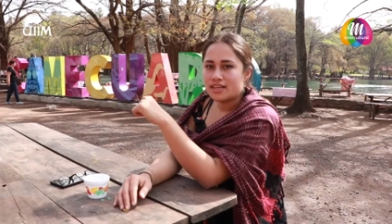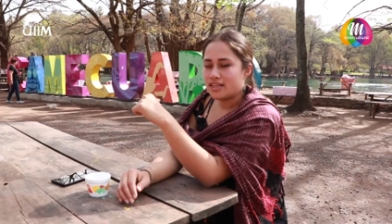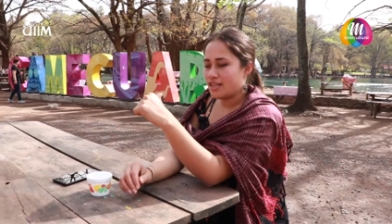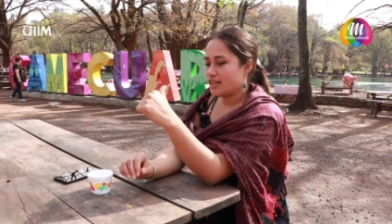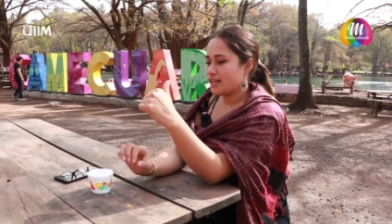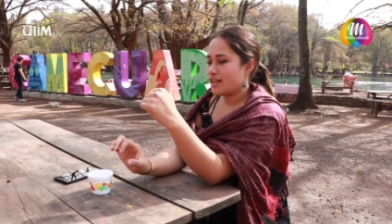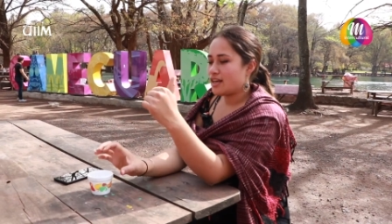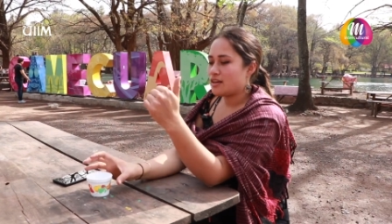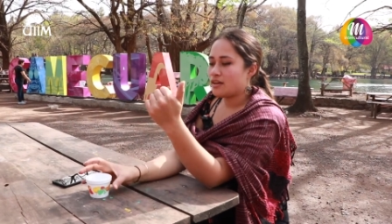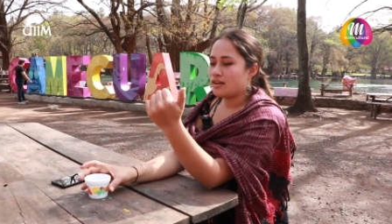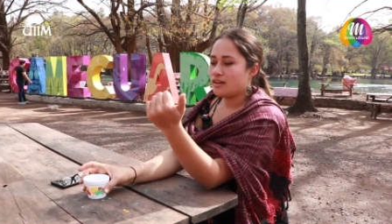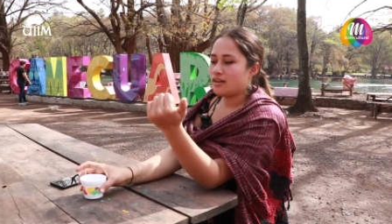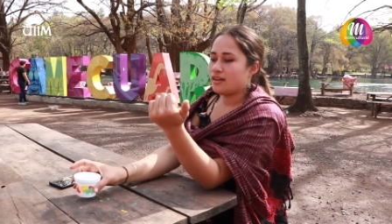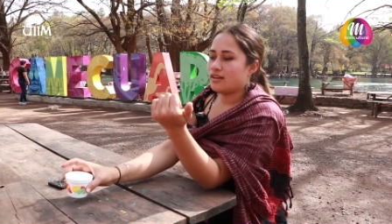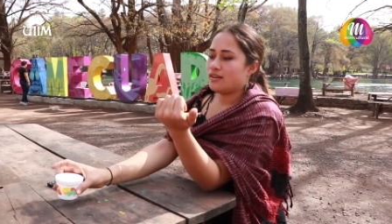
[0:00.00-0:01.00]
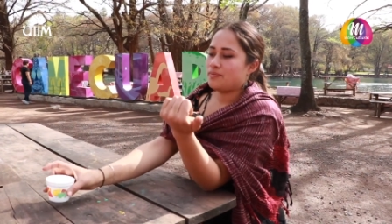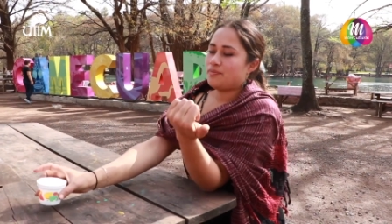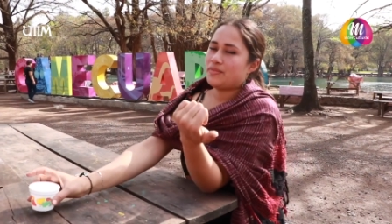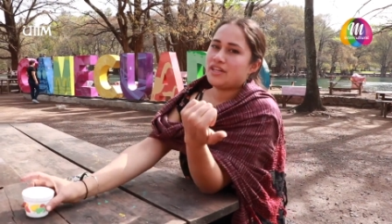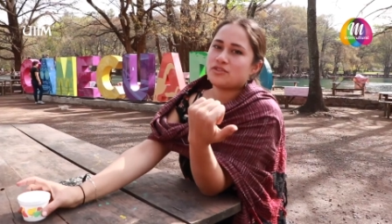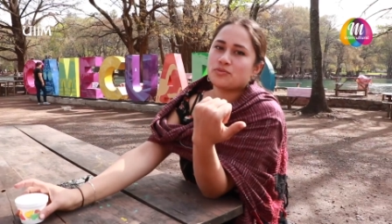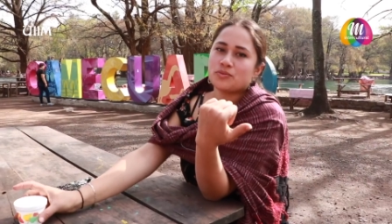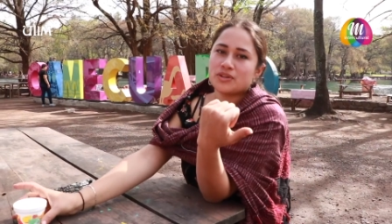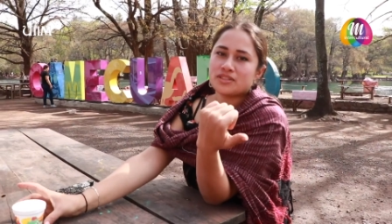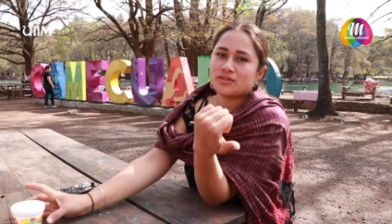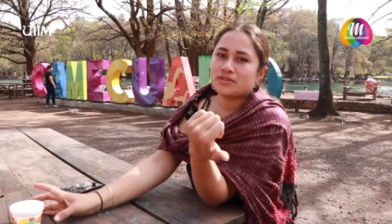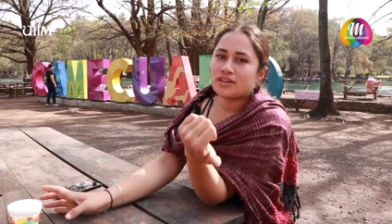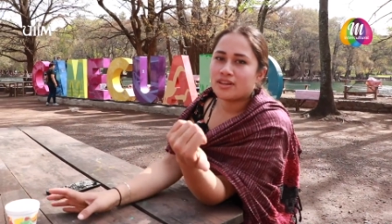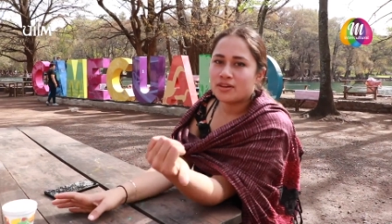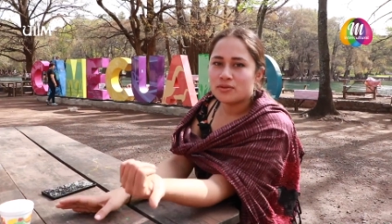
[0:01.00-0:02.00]
Y el
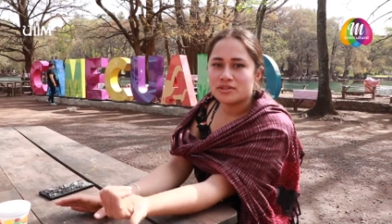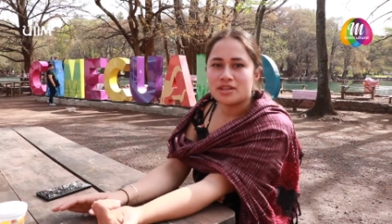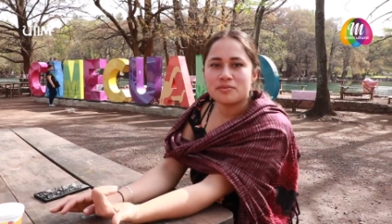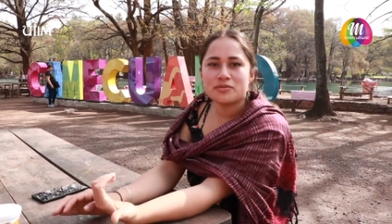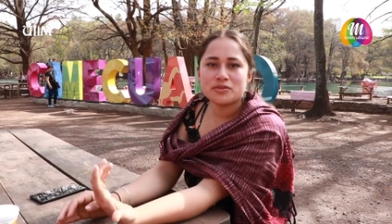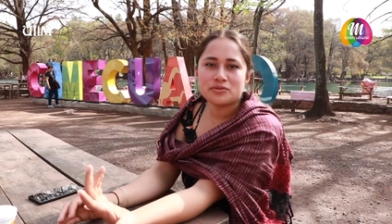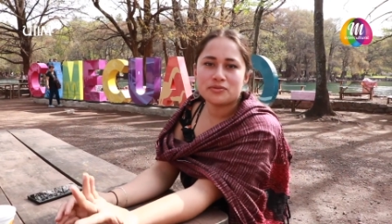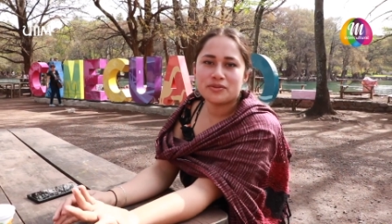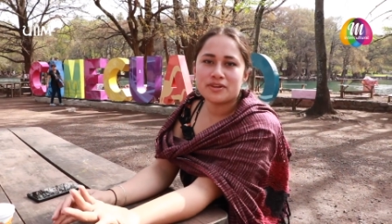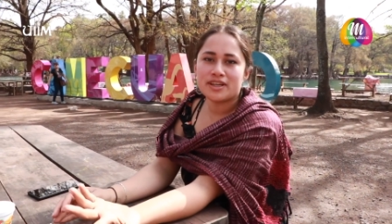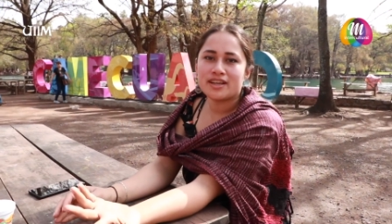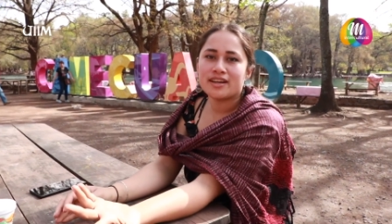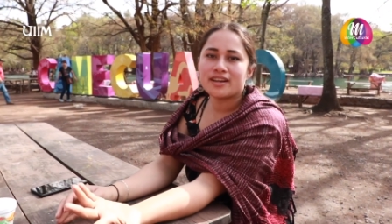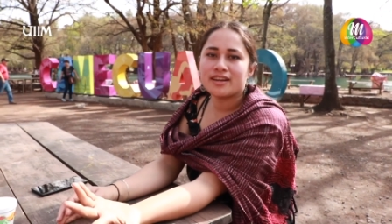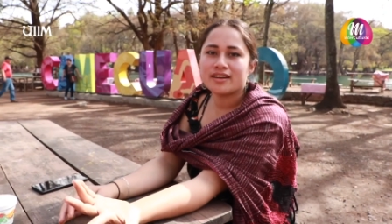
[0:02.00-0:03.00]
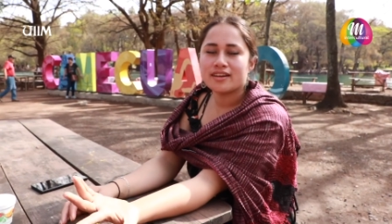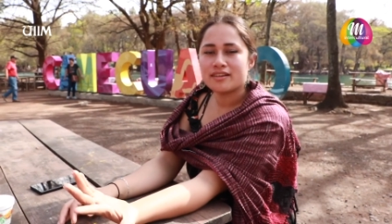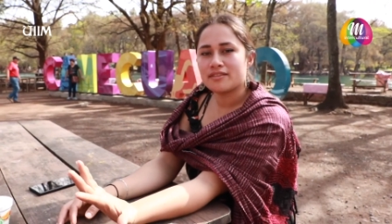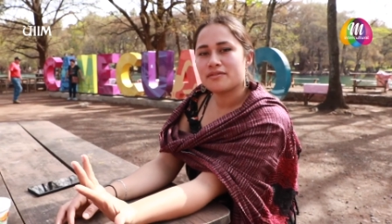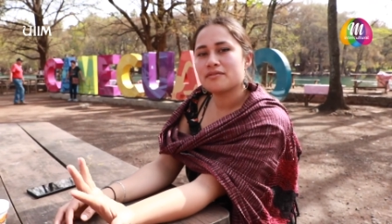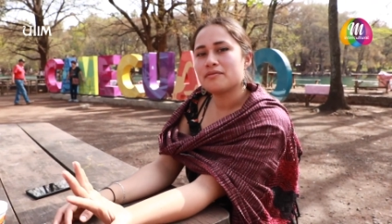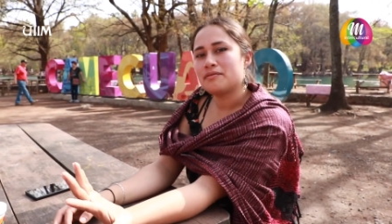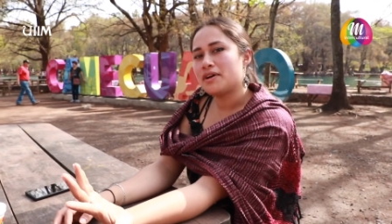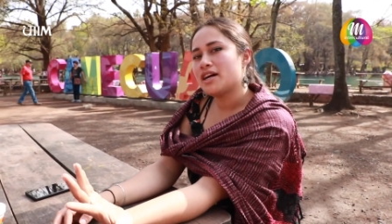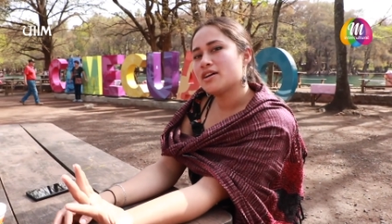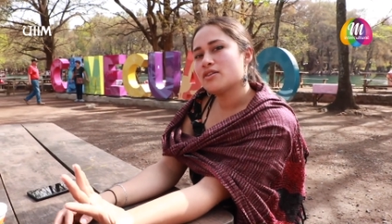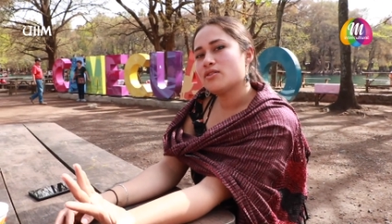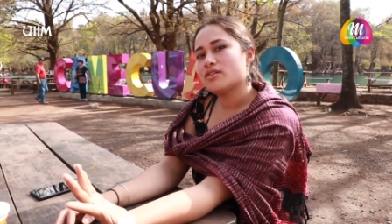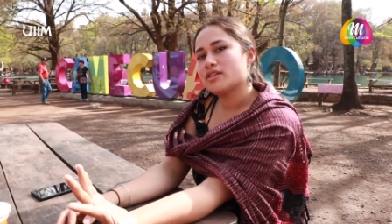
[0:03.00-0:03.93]
presupuesto que usamos fue bajo,